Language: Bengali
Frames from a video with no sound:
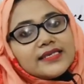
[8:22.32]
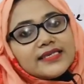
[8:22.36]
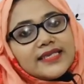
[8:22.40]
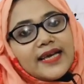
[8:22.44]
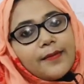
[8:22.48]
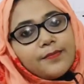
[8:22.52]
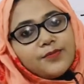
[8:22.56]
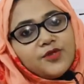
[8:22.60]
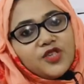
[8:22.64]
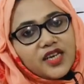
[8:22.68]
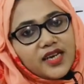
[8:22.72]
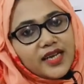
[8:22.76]

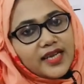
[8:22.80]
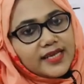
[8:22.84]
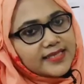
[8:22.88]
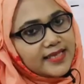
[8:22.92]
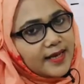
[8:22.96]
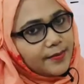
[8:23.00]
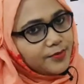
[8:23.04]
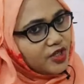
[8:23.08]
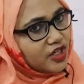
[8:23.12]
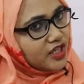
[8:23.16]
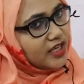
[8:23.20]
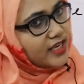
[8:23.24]
সাবজেক্টকে
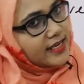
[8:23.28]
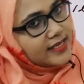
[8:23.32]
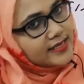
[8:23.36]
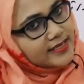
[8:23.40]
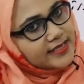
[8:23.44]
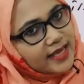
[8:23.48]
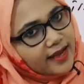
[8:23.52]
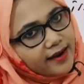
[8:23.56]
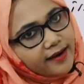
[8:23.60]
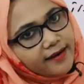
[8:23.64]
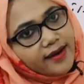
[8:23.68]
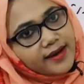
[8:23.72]
সাবজেক্টের
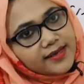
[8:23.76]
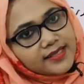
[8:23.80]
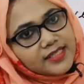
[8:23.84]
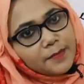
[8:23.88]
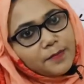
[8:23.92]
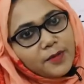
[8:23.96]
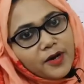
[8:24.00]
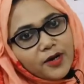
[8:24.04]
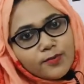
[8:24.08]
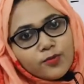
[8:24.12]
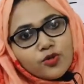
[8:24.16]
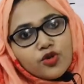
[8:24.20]
স্থানে রাখতে
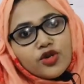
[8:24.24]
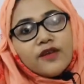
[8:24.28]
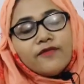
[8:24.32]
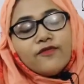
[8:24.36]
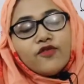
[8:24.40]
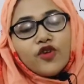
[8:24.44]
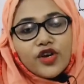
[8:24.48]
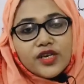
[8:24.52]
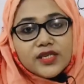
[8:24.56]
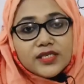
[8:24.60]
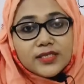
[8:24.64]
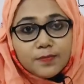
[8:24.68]
পারবো না
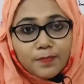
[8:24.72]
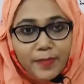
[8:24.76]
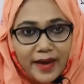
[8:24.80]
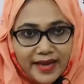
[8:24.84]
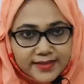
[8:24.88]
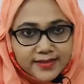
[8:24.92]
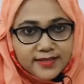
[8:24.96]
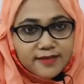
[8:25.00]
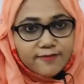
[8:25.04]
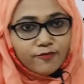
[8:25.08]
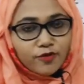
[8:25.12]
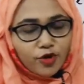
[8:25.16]
ভয়েস
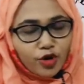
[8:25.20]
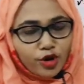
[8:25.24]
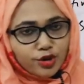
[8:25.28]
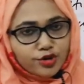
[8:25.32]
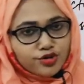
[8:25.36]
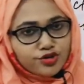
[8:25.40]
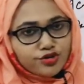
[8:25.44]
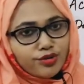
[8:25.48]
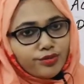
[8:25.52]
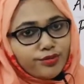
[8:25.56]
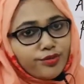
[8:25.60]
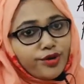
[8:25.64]
প্যাসিভ করার
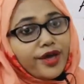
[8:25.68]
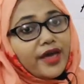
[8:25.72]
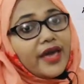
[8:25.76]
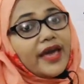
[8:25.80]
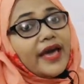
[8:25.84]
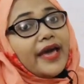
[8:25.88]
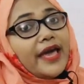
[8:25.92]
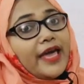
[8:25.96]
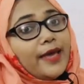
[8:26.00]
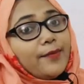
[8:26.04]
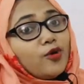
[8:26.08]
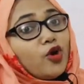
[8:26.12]
সময়
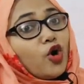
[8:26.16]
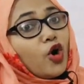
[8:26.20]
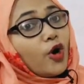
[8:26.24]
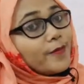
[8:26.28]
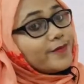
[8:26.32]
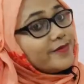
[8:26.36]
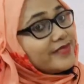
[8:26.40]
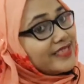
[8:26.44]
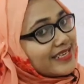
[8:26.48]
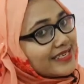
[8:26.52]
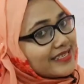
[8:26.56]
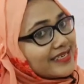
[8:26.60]
এবং
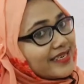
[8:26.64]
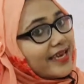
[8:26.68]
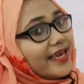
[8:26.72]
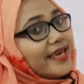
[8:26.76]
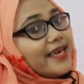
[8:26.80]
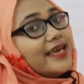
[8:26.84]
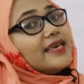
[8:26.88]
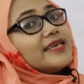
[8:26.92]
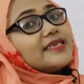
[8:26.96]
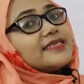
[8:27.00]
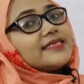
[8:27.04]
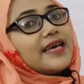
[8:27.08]
অবজেক্টকে
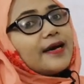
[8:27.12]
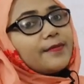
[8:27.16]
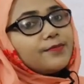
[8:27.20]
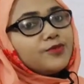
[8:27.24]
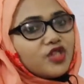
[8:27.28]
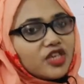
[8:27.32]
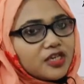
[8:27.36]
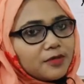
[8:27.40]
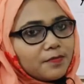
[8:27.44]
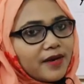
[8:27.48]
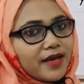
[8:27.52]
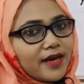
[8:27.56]

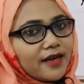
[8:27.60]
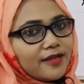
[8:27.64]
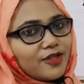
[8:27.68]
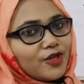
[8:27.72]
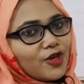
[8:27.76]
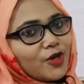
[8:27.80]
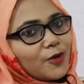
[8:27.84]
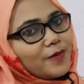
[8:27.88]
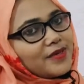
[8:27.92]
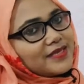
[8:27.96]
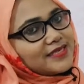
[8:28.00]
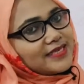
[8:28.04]
সাবজেক্ট বানাতে
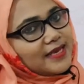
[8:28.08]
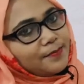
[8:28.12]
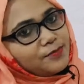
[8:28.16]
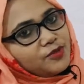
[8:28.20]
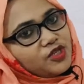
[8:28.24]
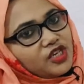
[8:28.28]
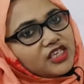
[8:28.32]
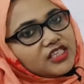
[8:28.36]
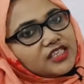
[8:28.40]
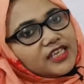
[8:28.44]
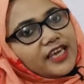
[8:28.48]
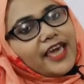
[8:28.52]
হবে
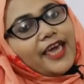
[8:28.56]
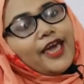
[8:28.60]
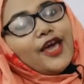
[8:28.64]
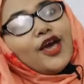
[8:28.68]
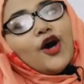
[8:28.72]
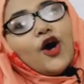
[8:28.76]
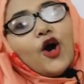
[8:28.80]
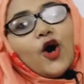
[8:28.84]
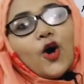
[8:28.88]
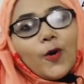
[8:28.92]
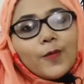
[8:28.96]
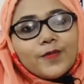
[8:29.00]
সাবজেক্টকে
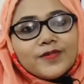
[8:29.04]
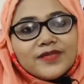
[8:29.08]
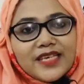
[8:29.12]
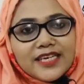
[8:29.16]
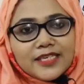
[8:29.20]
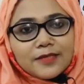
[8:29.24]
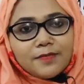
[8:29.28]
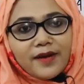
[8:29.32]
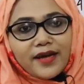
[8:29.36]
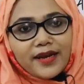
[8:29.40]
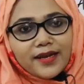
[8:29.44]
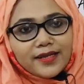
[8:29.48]

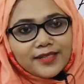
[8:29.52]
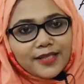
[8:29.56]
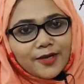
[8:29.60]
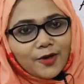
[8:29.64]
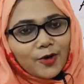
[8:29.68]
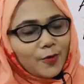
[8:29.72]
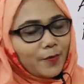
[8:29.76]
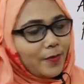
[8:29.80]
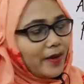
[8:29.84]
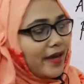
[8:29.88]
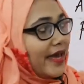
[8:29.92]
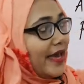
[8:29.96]
অবজেক্ট বানাতে বানাতে
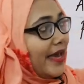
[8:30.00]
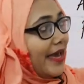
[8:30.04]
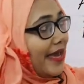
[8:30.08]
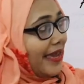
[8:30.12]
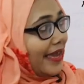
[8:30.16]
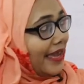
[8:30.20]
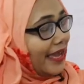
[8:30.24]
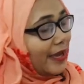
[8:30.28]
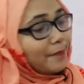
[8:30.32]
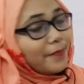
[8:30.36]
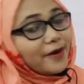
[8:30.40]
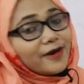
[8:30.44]
হবে
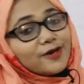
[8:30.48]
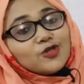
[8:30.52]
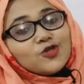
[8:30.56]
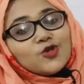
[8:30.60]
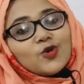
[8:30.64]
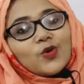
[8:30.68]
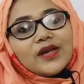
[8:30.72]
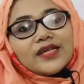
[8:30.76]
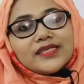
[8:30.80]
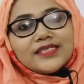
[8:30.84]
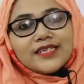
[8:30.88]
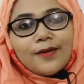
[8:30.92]
এবার
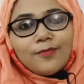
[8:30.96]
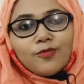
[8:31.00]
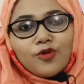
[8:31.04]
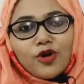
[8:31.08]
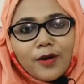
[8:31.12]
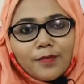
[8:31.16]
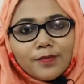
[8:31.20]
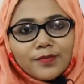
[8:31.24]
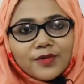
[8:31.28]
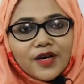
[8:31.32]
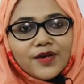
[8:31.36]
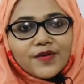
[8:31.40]
চলে যাব
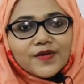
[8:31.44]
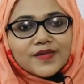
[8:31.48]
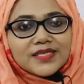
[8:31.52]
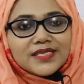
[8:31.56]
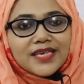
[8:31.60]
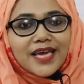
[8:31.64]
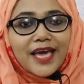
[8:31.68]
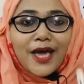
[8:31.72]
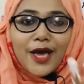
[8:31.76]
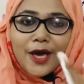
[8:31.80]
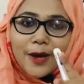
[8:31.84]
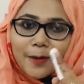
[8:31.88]
আমরা
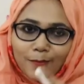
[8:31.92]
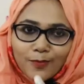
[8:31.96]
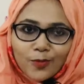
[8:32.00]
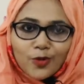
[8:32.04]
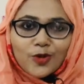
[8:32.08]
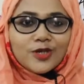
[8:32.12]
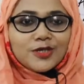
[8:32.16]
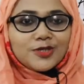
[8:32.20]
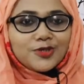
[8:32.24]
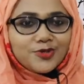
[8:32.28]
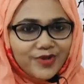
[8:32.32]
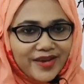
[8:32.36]
হচ্ছে
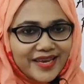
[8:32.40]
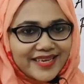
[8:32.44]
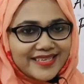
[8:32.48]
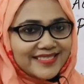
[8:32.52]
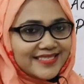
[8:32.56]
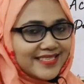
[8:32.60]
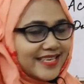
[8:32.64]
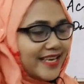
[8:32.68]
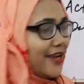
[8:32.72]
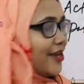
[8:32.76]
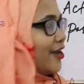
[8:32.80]
মূল ট্রিক্সে